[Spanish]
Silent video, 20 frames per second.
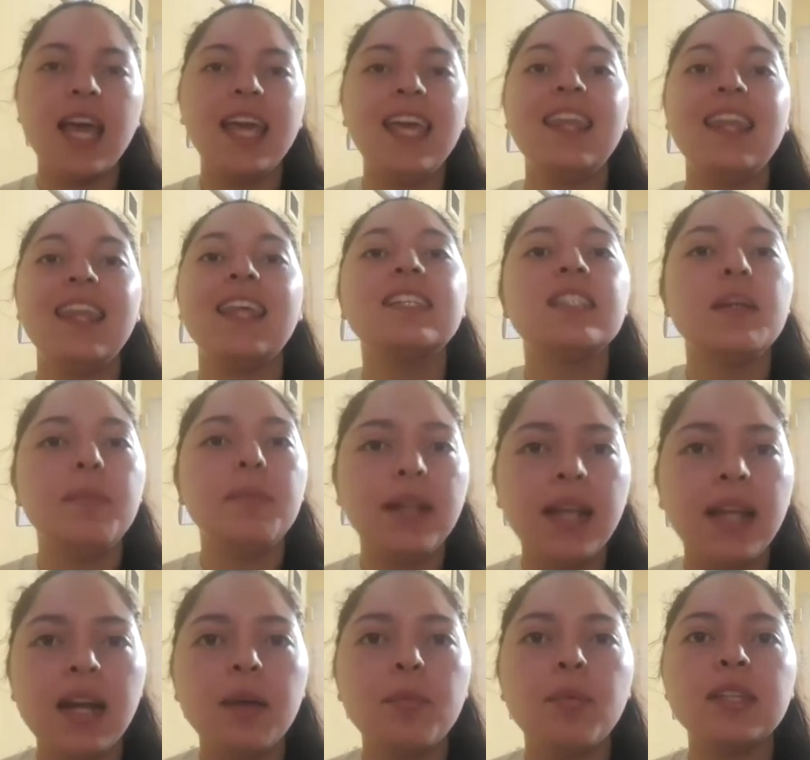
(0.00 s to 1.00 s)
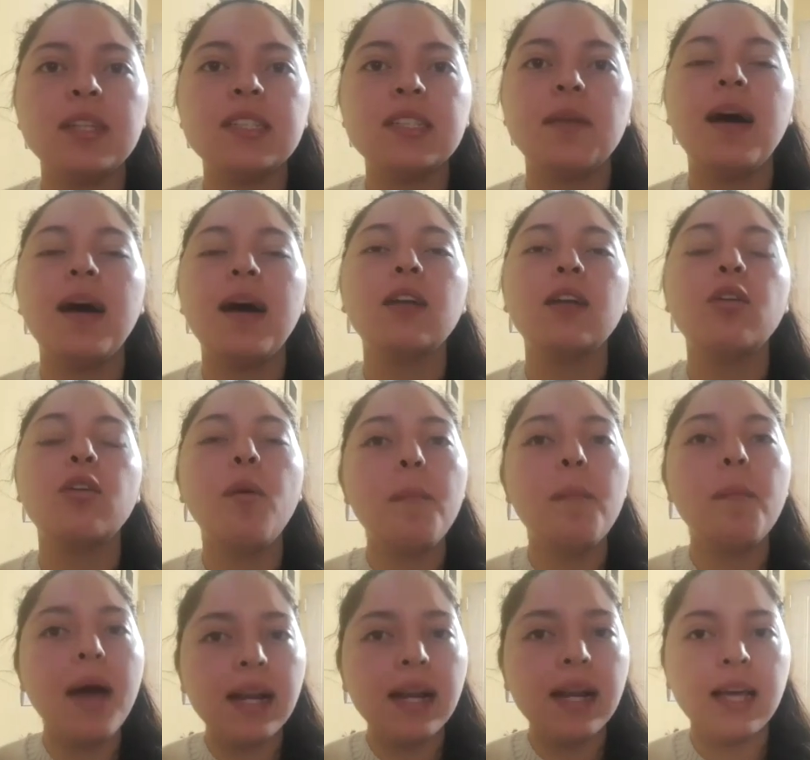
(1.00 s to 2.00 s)
y de esa manera puedes trabajar
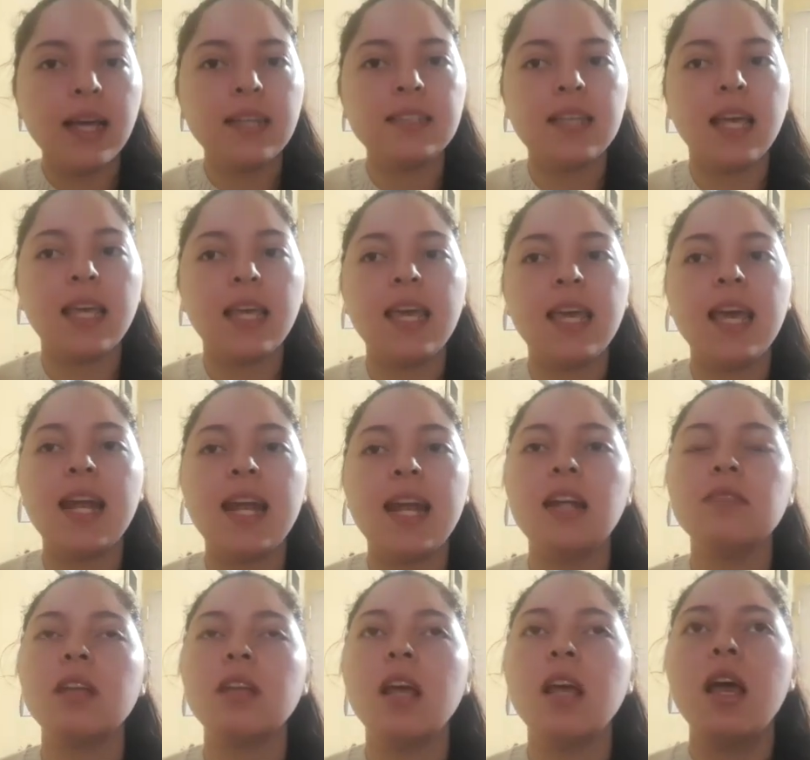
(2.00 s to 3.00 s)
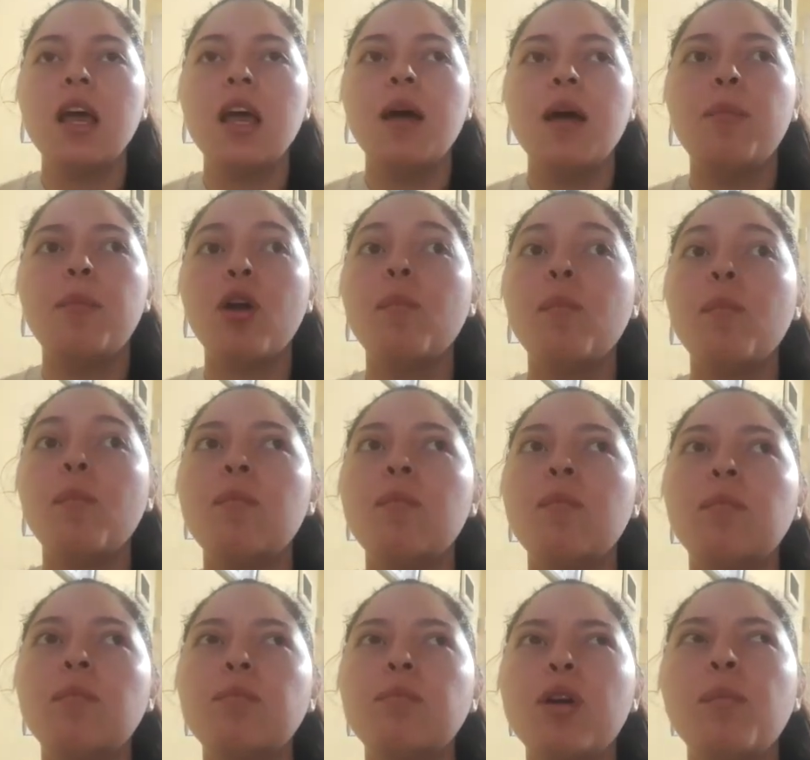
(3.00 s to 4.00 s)
con marcas que quieran
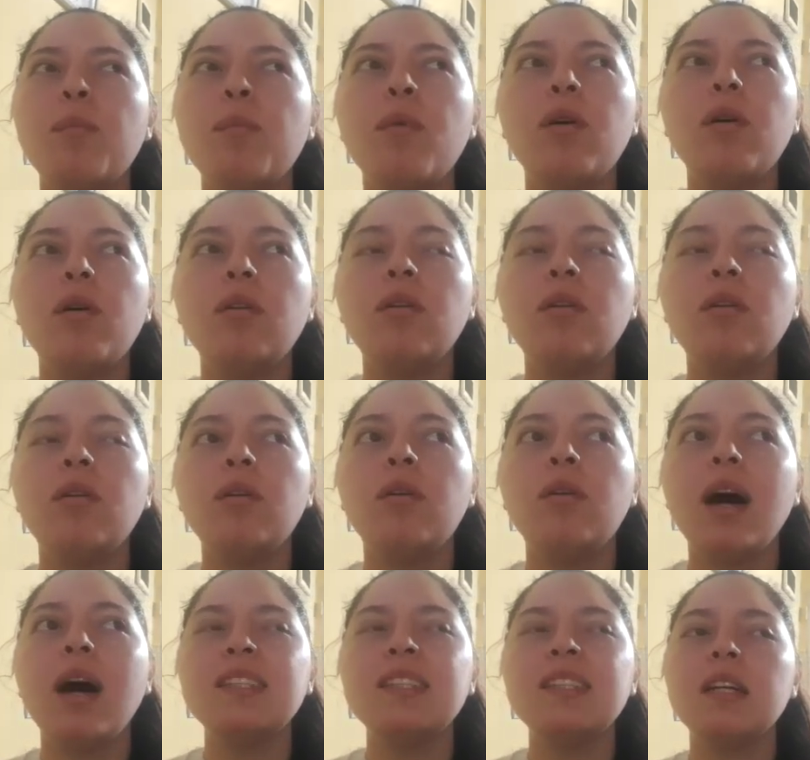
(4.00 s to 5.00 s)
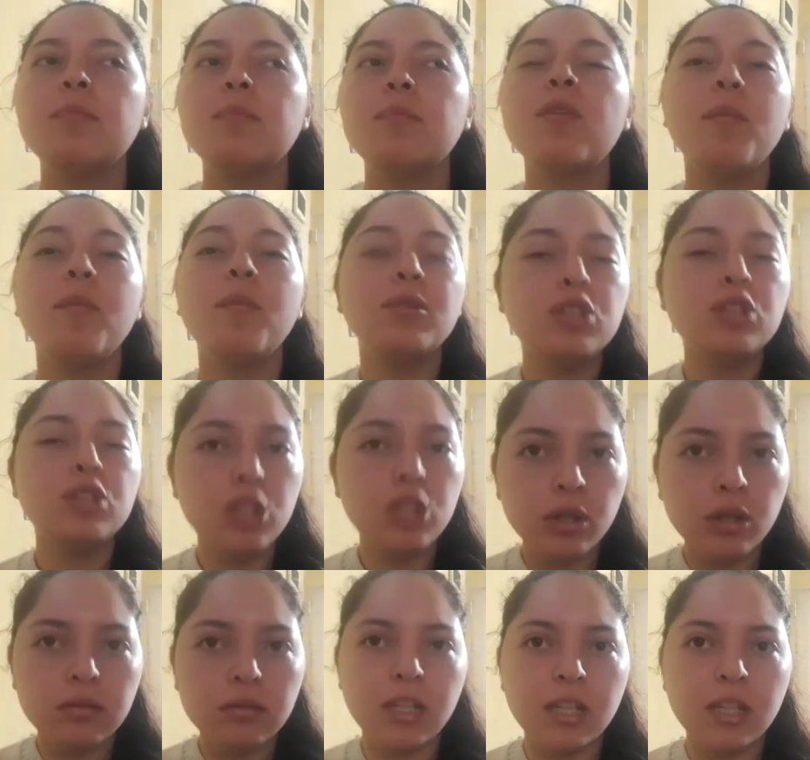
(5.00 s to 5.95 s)
promo, hacer promoción.